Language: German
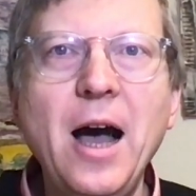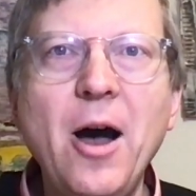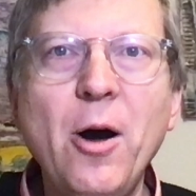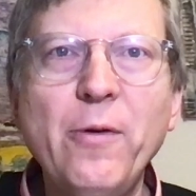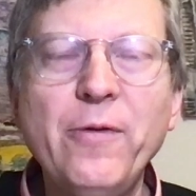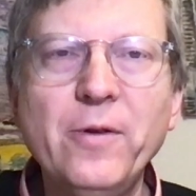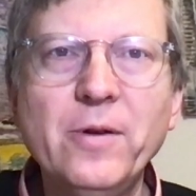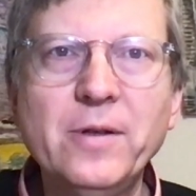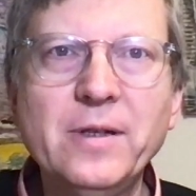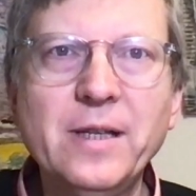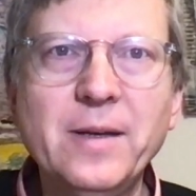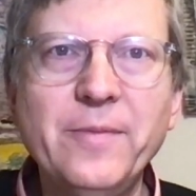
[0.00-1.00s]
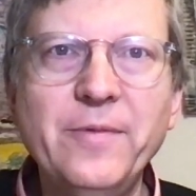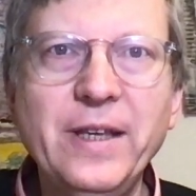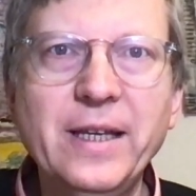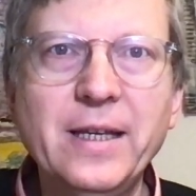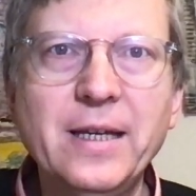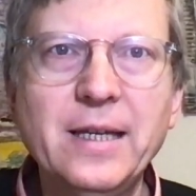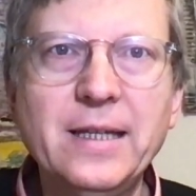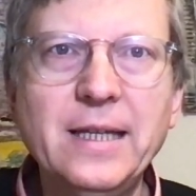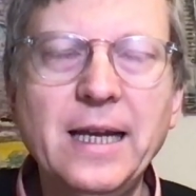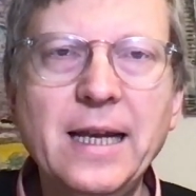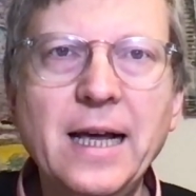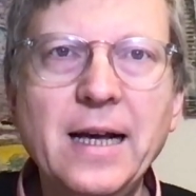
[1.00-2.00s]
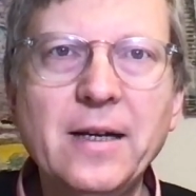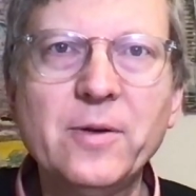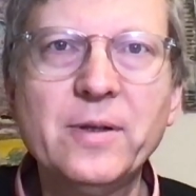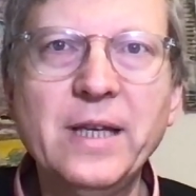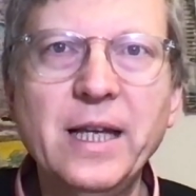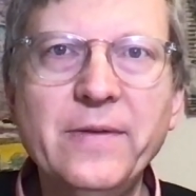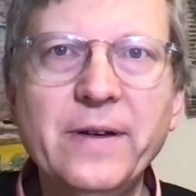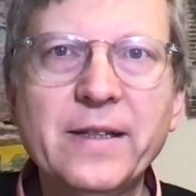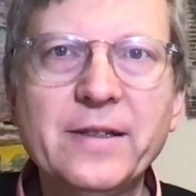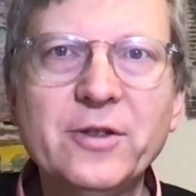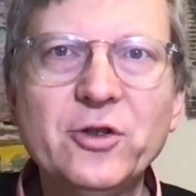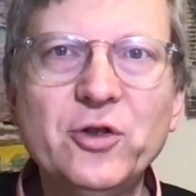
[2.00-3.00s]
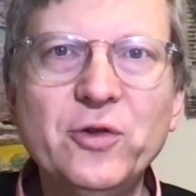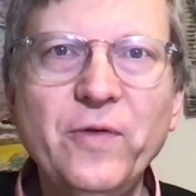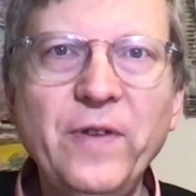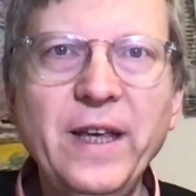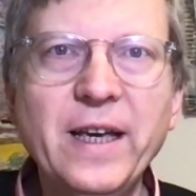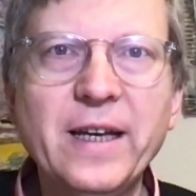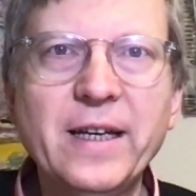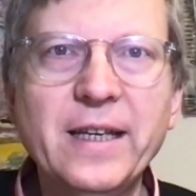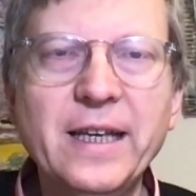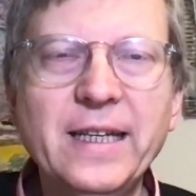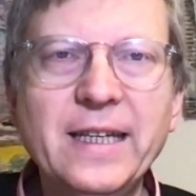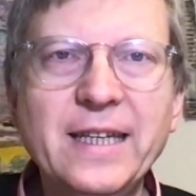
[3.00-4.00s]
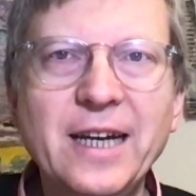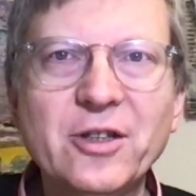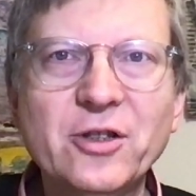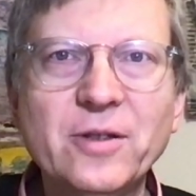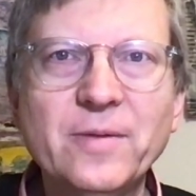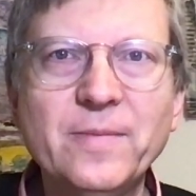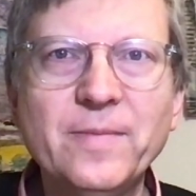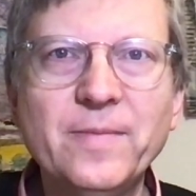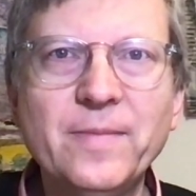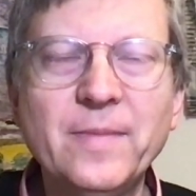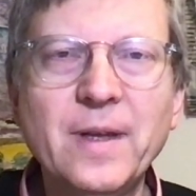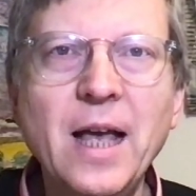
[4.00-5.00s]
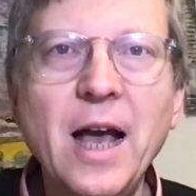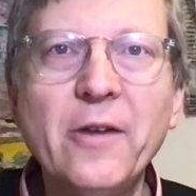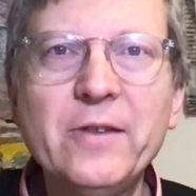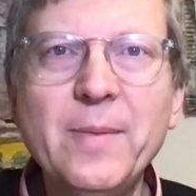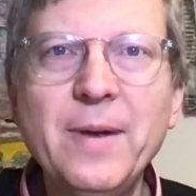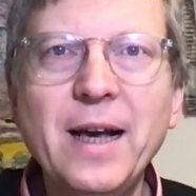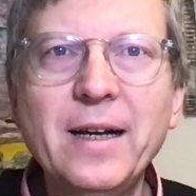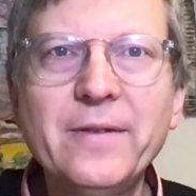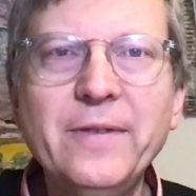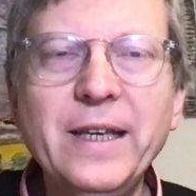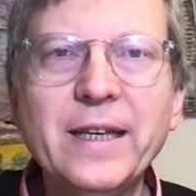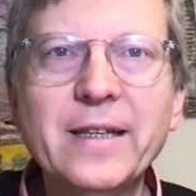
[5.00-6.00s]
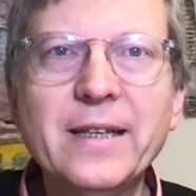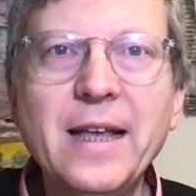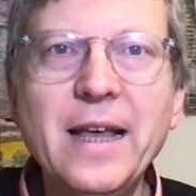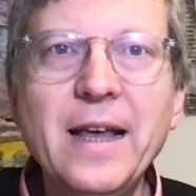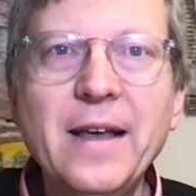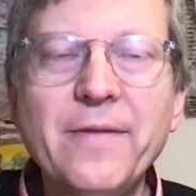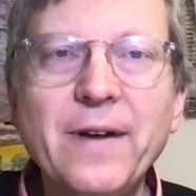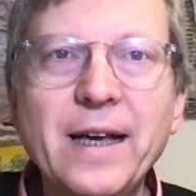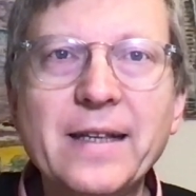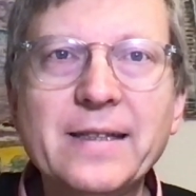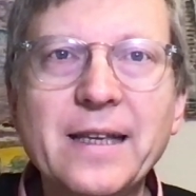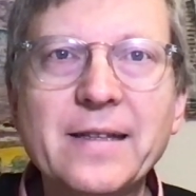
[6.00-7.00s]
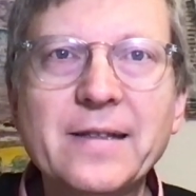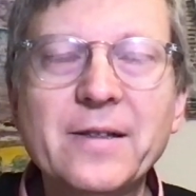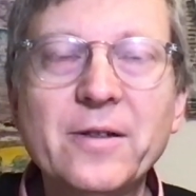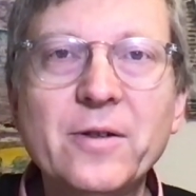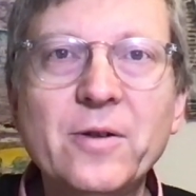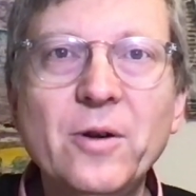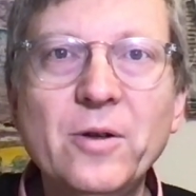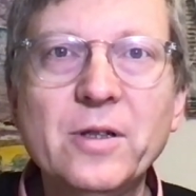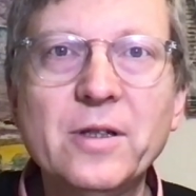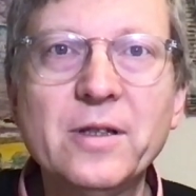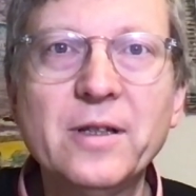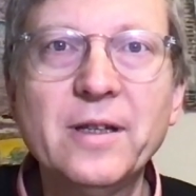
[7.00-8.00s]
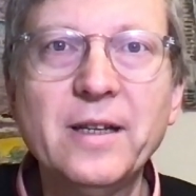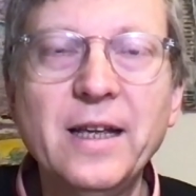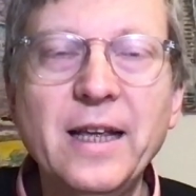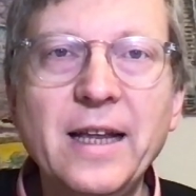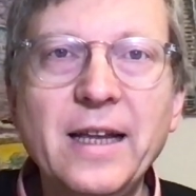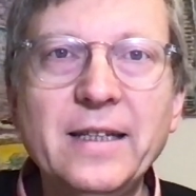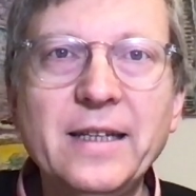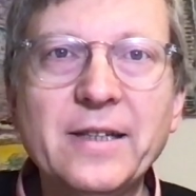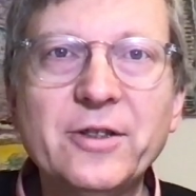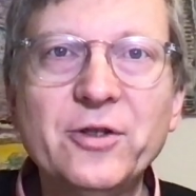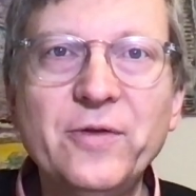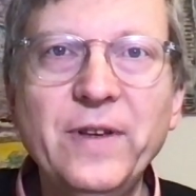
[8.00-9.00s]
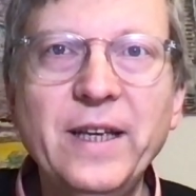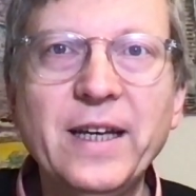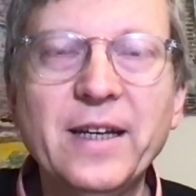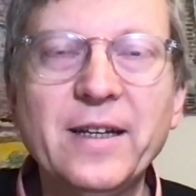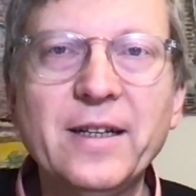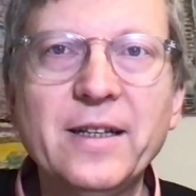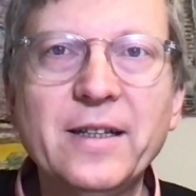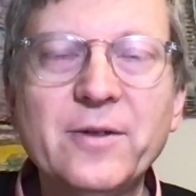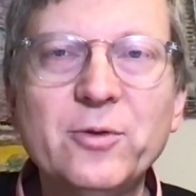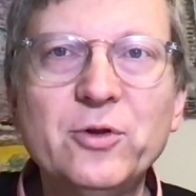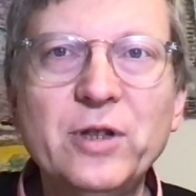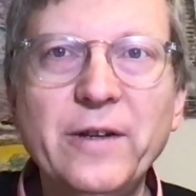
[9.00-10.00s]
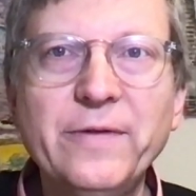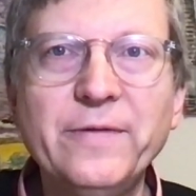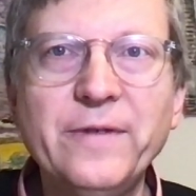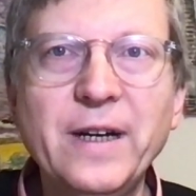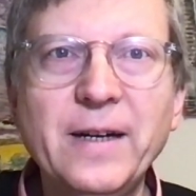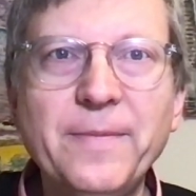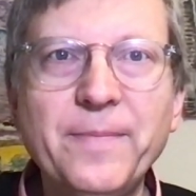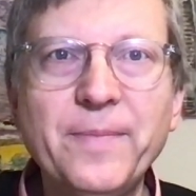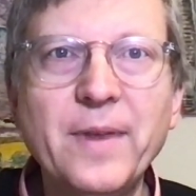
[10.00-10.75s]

Auf unserem Weg, da lag uns etwas schwer in den Taschen. Auf dem langen Weg war es das Gold, das schwer zu schaffen war.